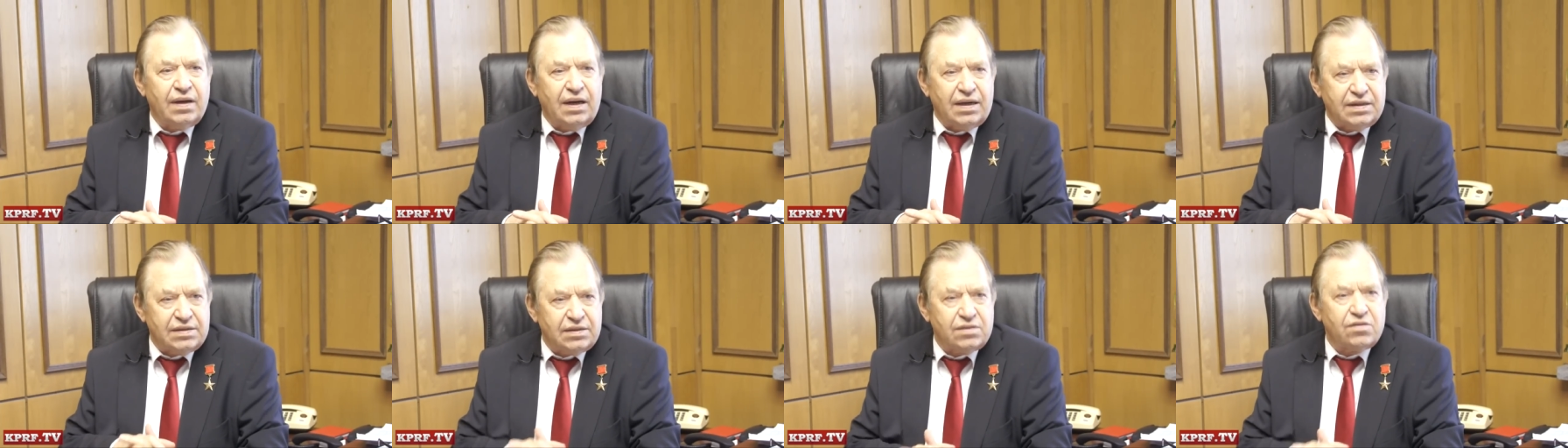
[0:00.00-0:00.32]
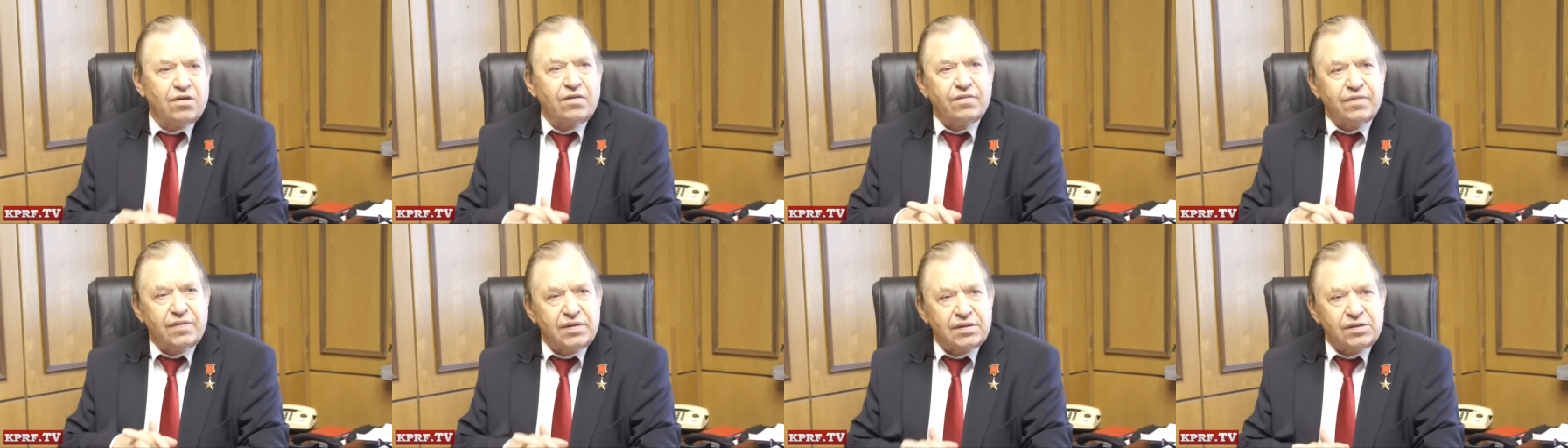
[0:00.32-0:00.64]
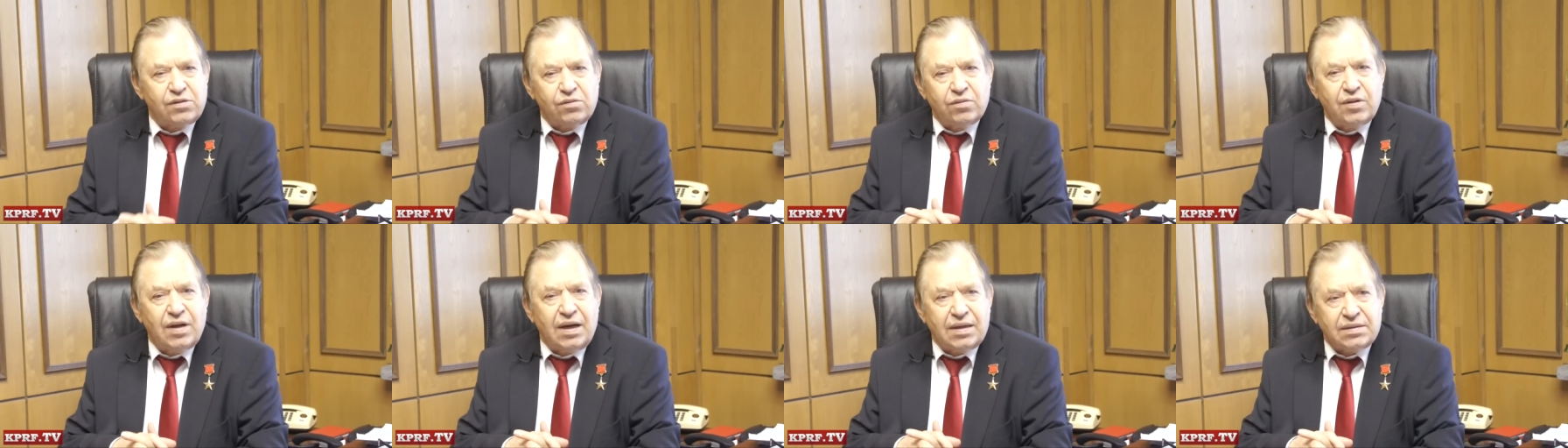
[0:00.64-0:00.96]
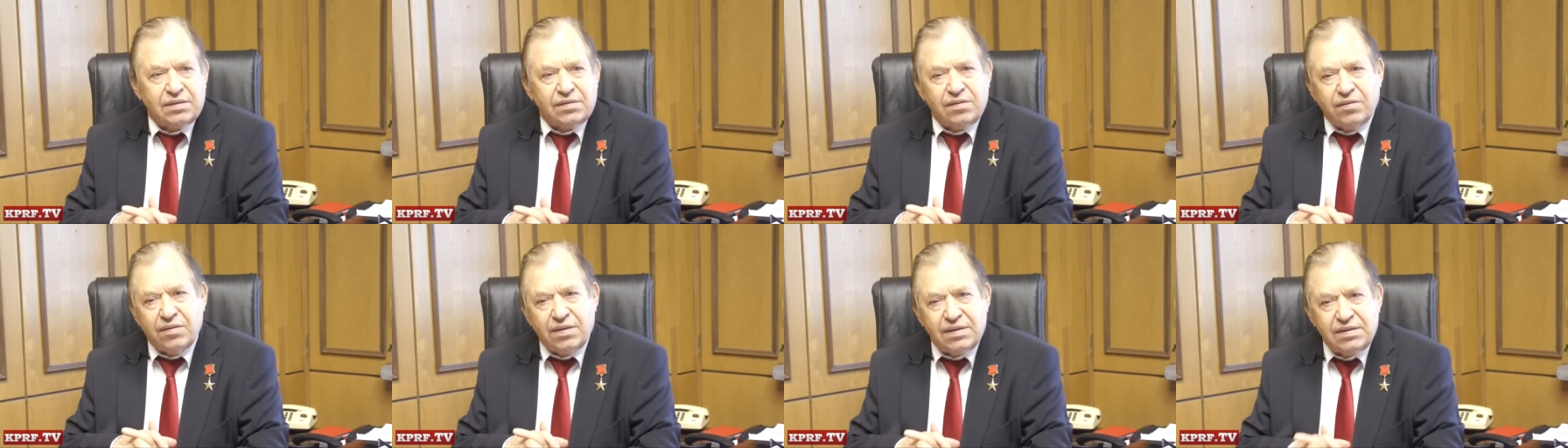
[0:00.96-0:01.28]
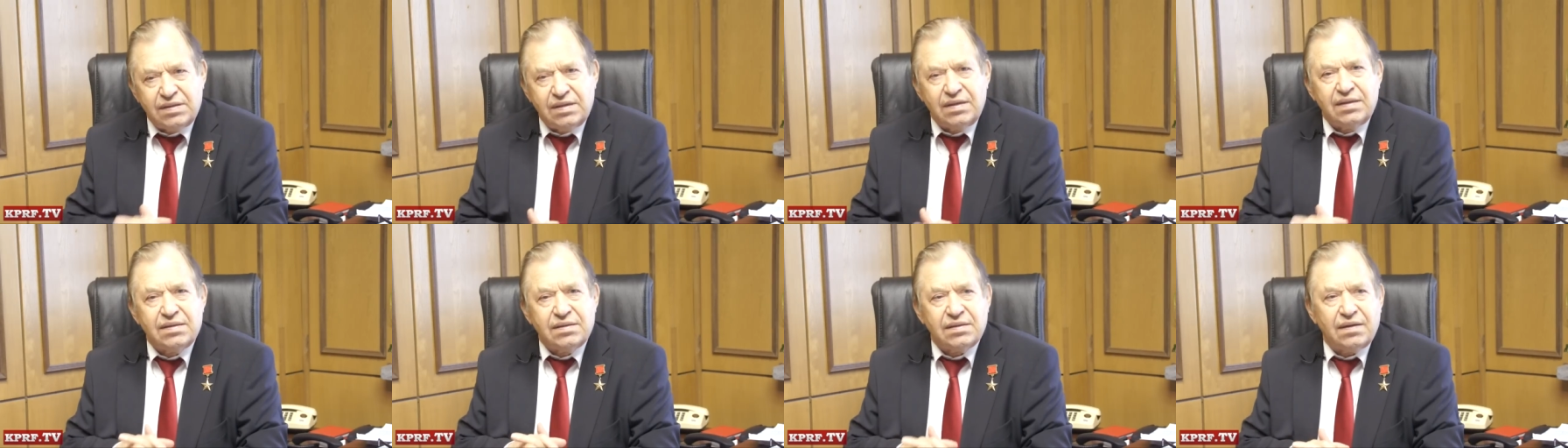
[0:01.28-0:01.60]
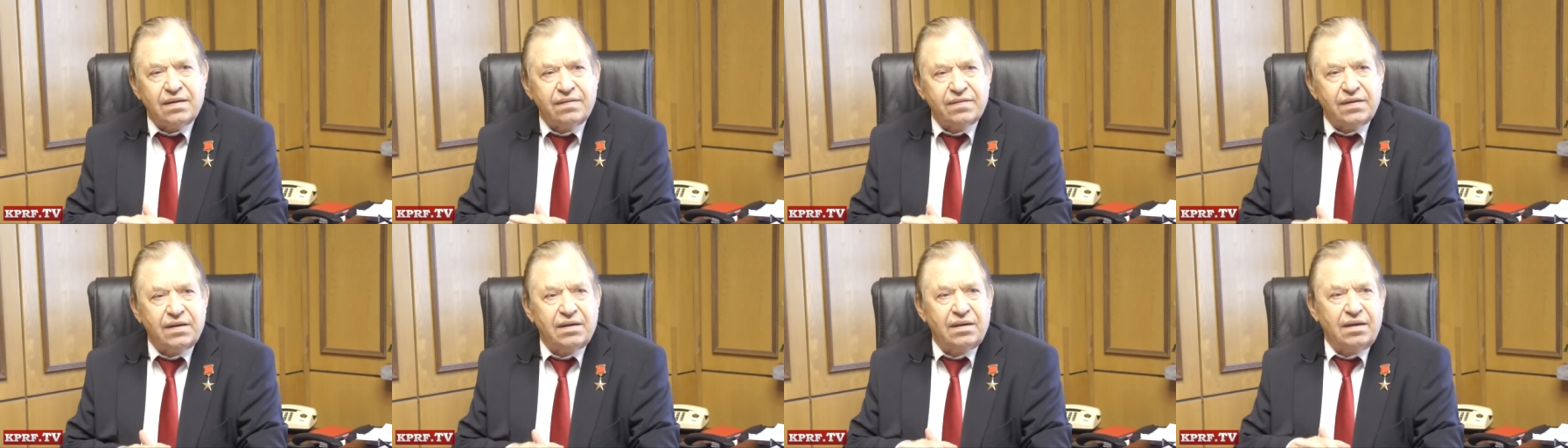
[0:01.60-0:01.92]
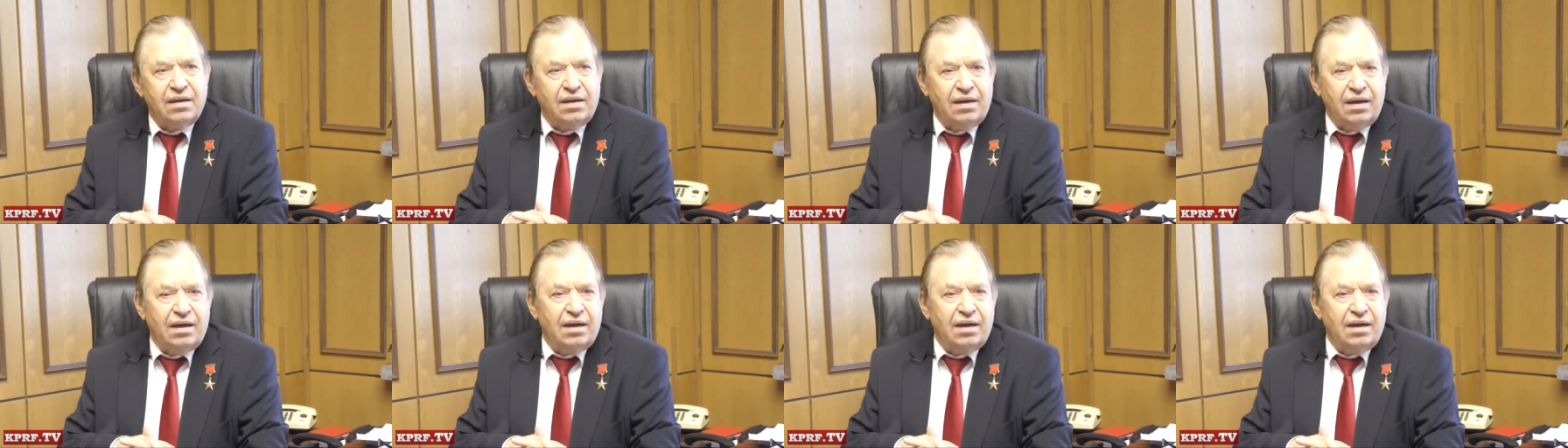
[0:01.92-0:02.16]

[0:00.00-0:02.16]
основу государства российского,